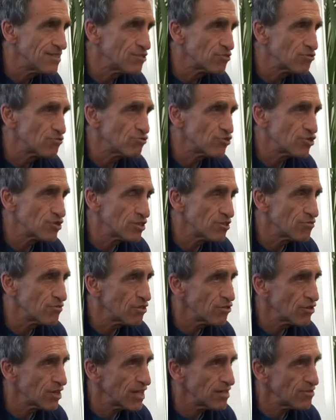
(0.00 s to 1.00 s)
distruggerti
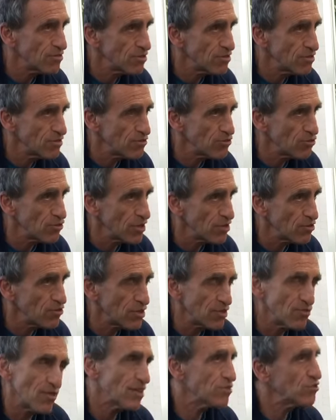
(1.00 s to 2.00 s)
quello che
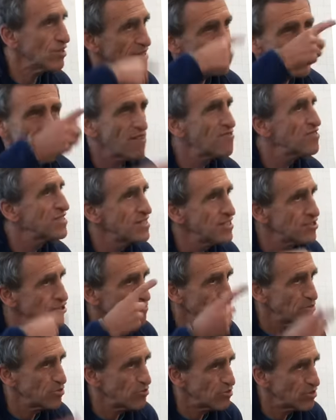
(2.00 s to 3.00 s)
ancora fa. Cioè, non
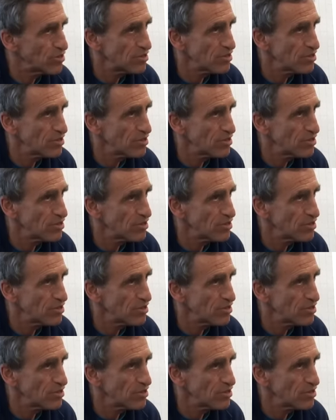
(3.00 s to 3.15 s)
finisce più.